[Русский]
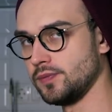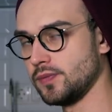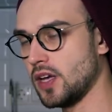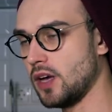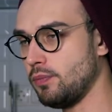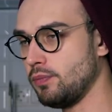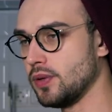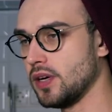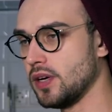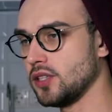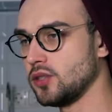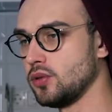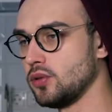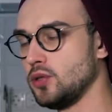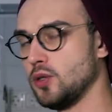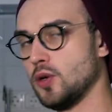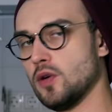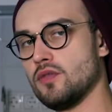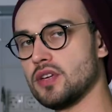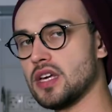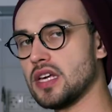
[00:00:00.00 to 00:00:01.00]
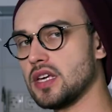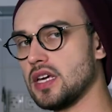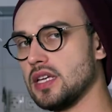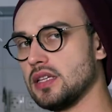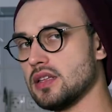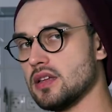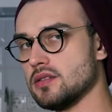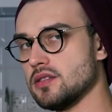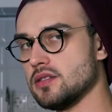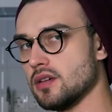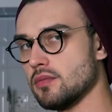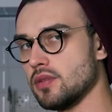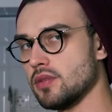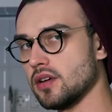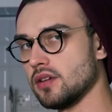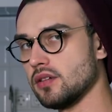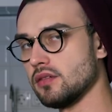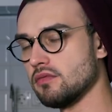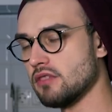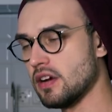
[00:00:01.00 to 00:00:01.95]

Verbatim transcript: опять уйдем в какие-то дебри.